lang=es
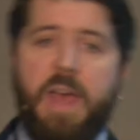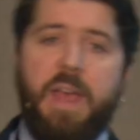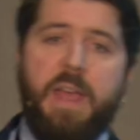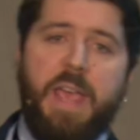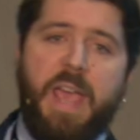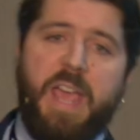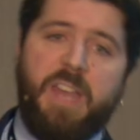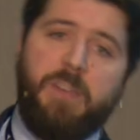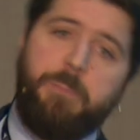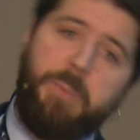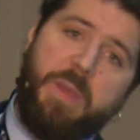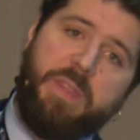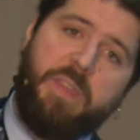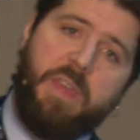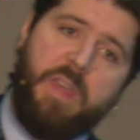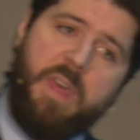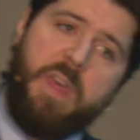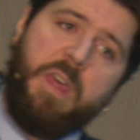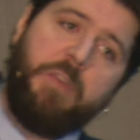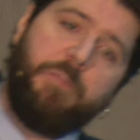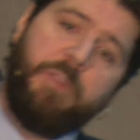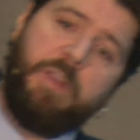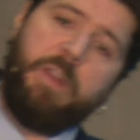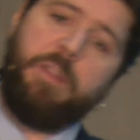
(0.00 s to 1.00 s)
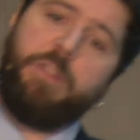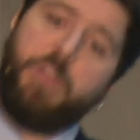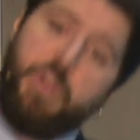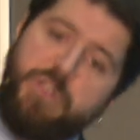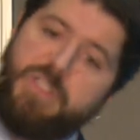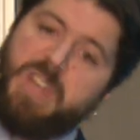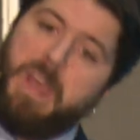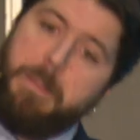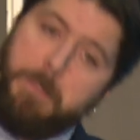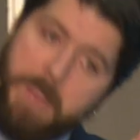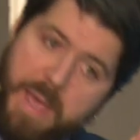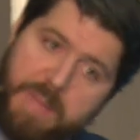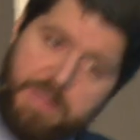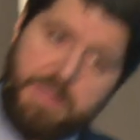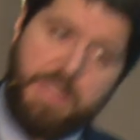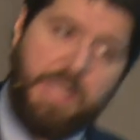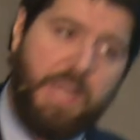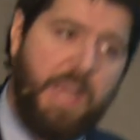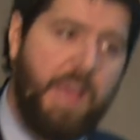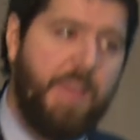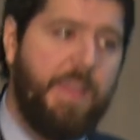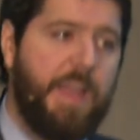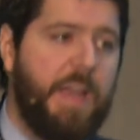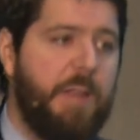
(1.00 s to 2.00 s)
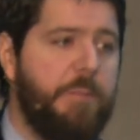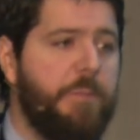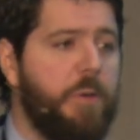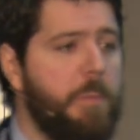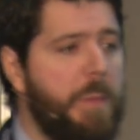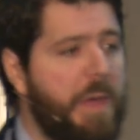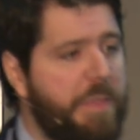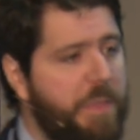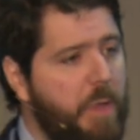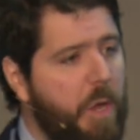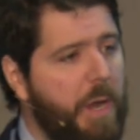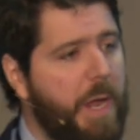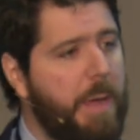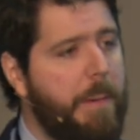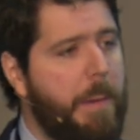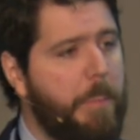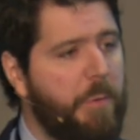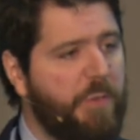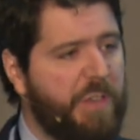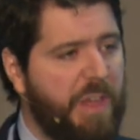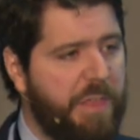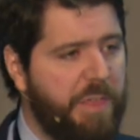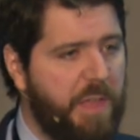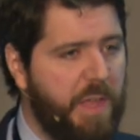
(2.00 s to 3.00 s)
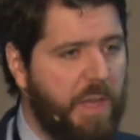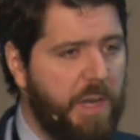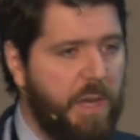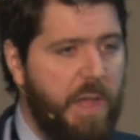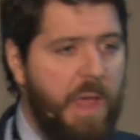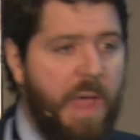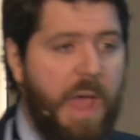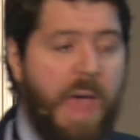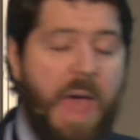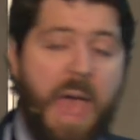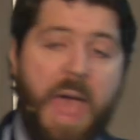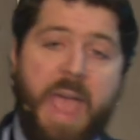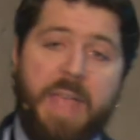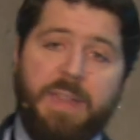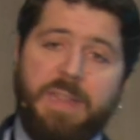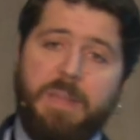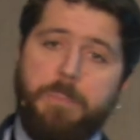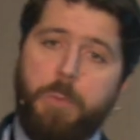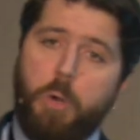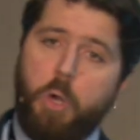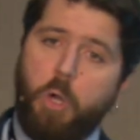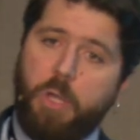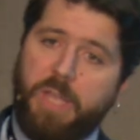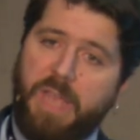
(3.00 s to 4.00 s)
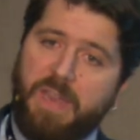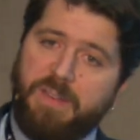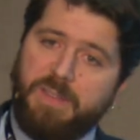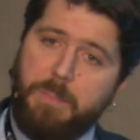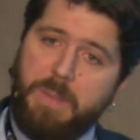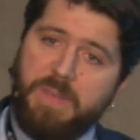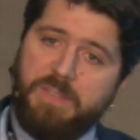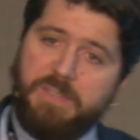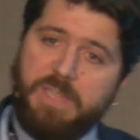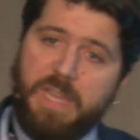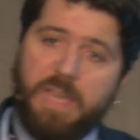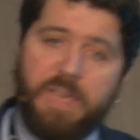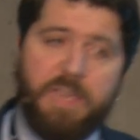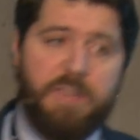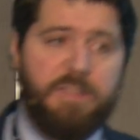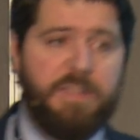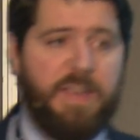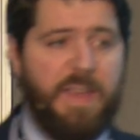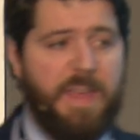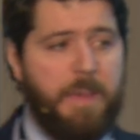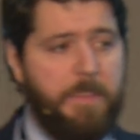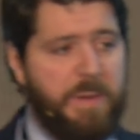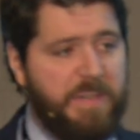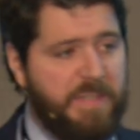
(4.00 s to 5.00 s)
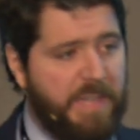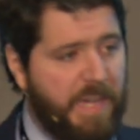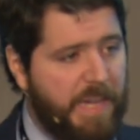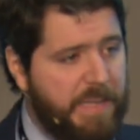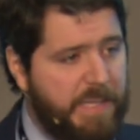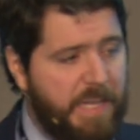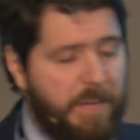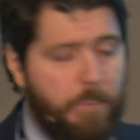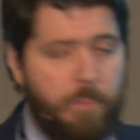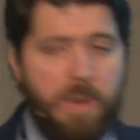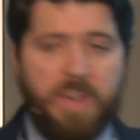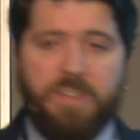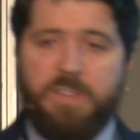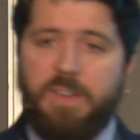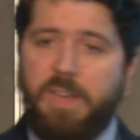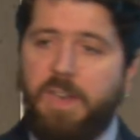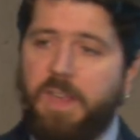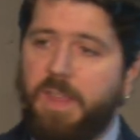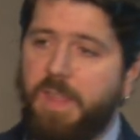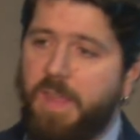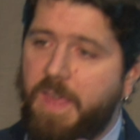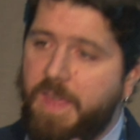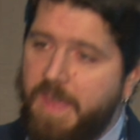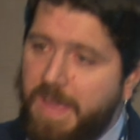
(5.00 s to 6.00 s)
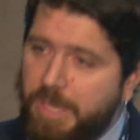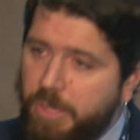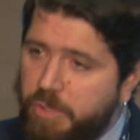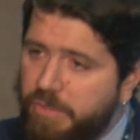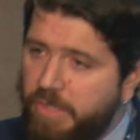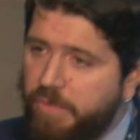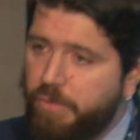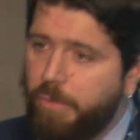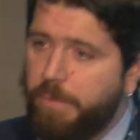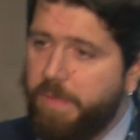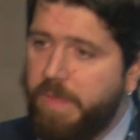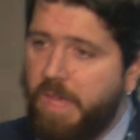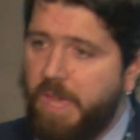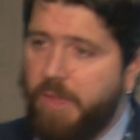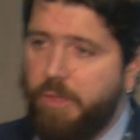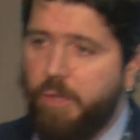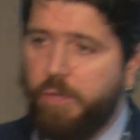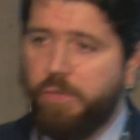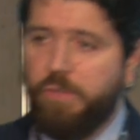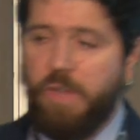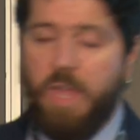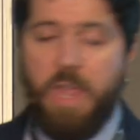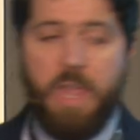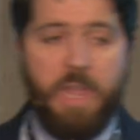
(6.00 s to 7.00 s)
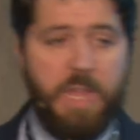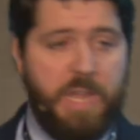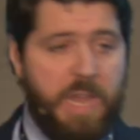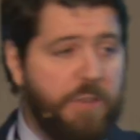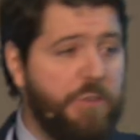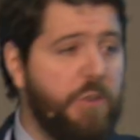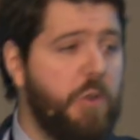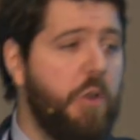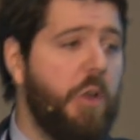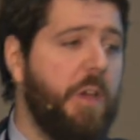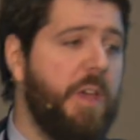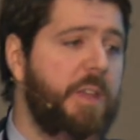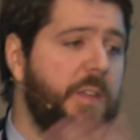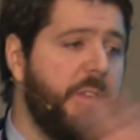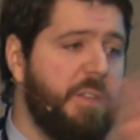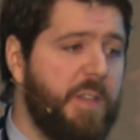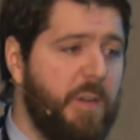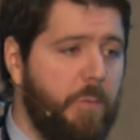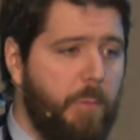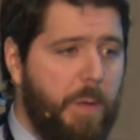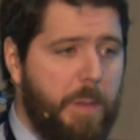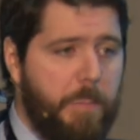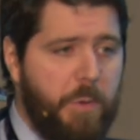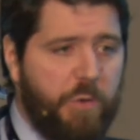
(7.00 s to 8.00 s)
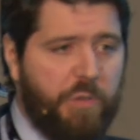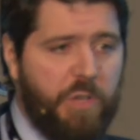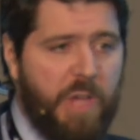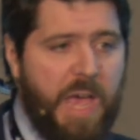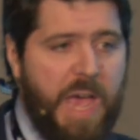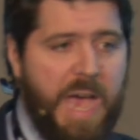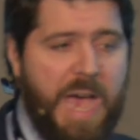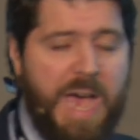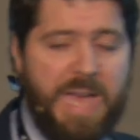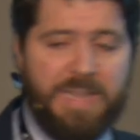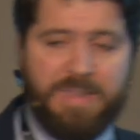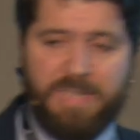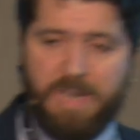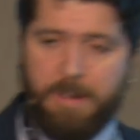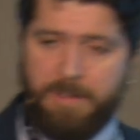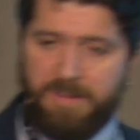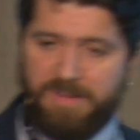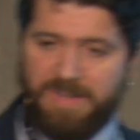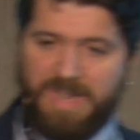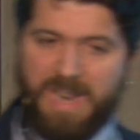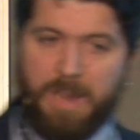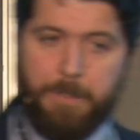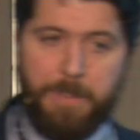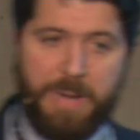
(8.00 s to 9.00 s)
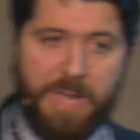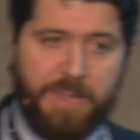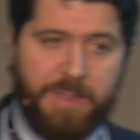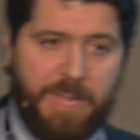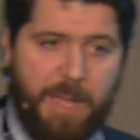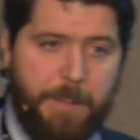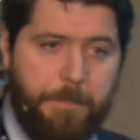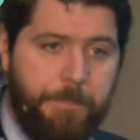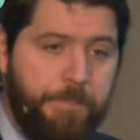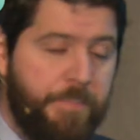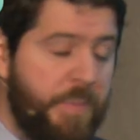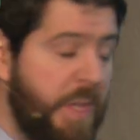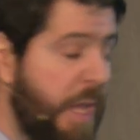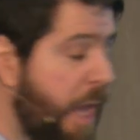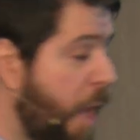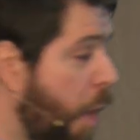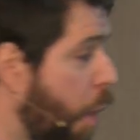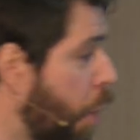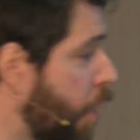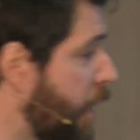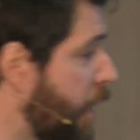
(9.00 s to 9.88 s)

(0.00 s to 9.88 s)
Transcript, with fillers: especie de definición semántica de la información que vamos a hacer. Hay tipologías de mensajes, cada mensaje tiene una serie de datos asociados y eso es lo que distribuimos a través de la planta. Otra